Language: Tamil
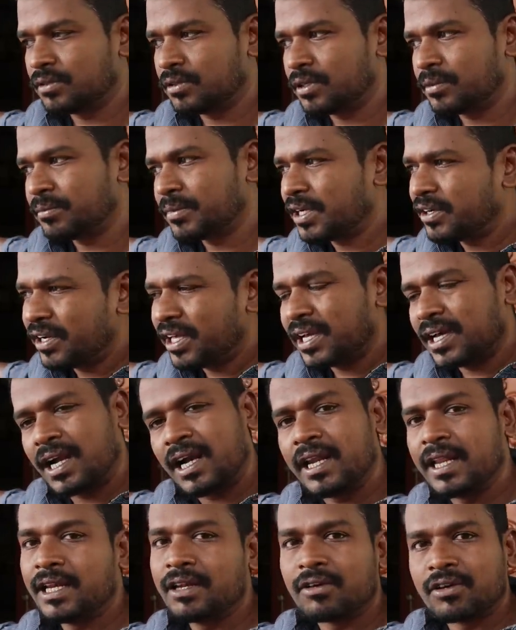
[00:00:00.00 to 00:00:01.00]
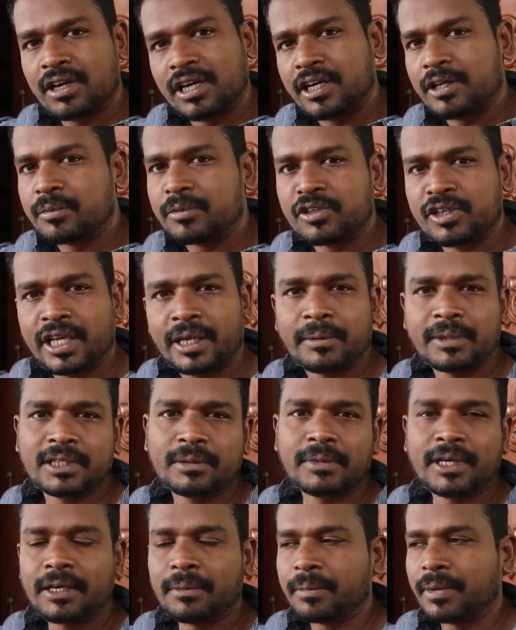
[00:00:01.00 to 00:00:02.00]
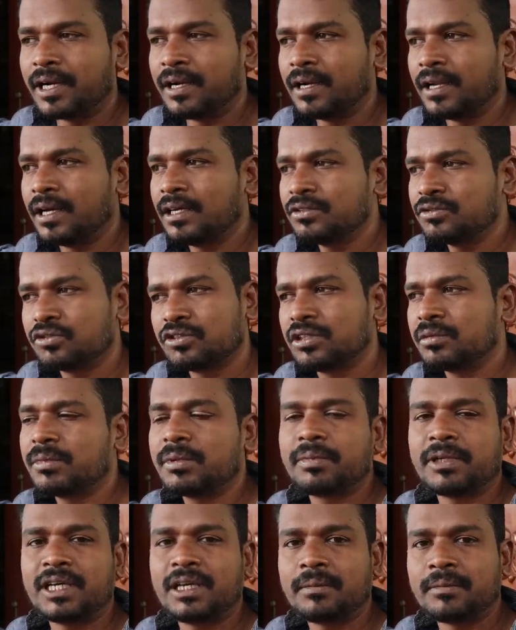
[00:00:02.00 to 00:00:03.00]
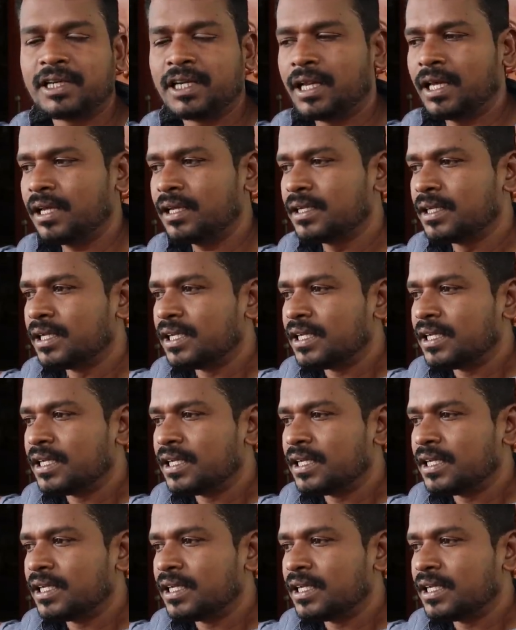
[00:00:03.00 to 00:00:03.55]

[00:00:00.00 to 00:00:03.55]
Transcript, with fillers: ஒரு மறுபடியும் காலையில் ஒரு ரெண்டு மூணு டைம் அந்த மாதிரி பண்ணால் சுத்தமாக பண்ணாமல் இல்லை